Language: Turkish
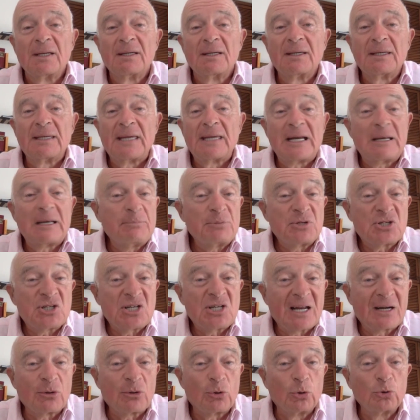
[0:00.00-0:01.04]
E, yani bir
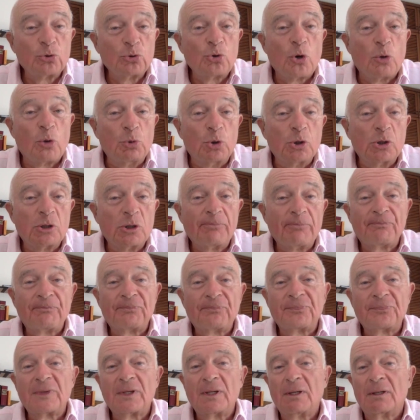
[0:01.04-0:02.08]
şeyler oluyor mu
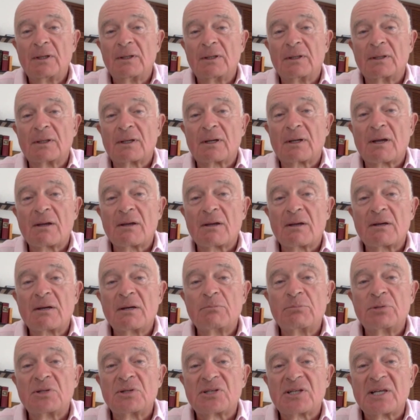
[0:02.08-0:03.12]
e,
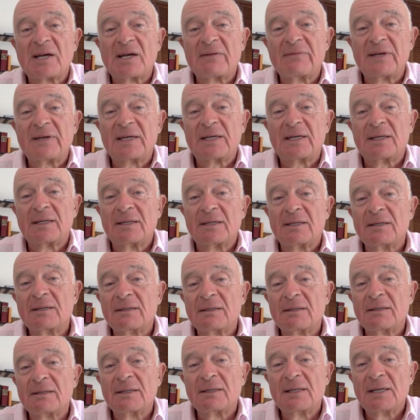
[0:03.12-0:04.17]
Kıbrıs'ta ve
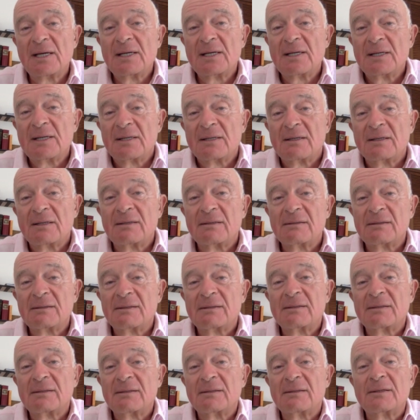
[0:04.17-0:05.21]
e, e,
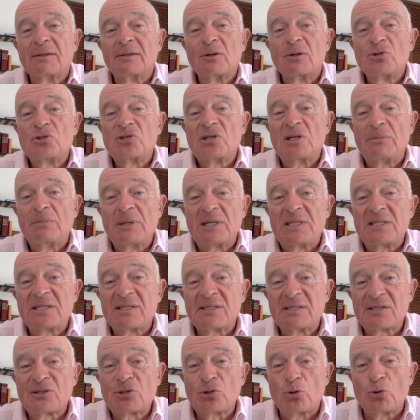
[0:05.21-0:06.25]
Özil Bey
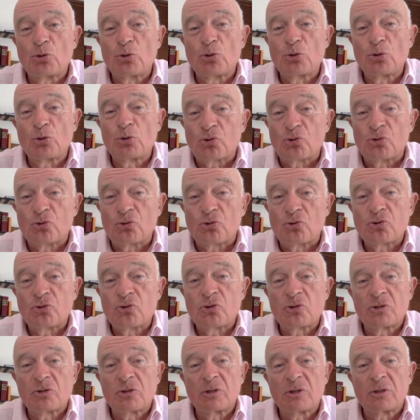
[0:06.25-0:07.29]
siz nasıl
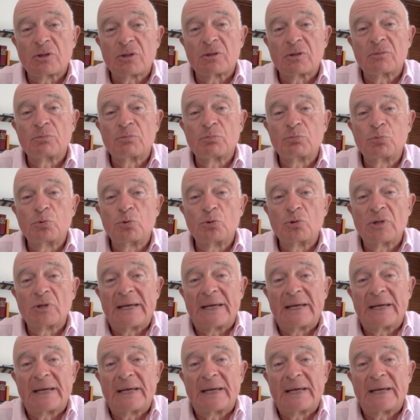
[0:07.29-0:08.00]
görüyorsunuz e, bu